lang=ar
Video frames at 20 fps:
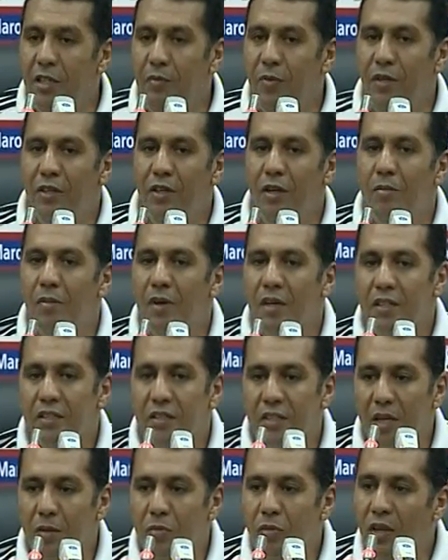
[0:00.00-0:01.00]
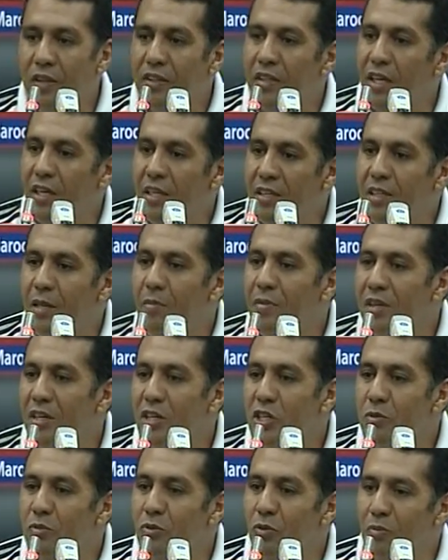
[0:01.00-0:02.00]
بأننا لما كنتكلموا على التاريخ دائما
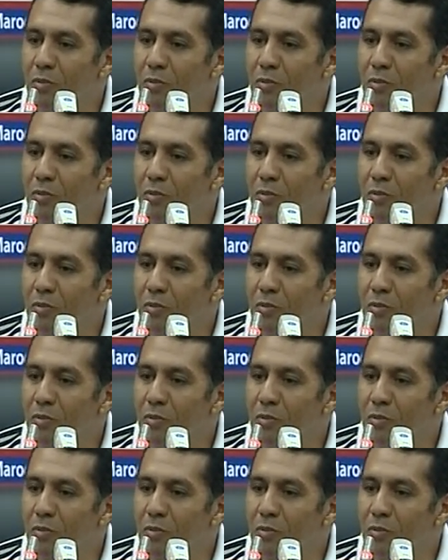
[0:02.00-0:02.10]
كنجبدوا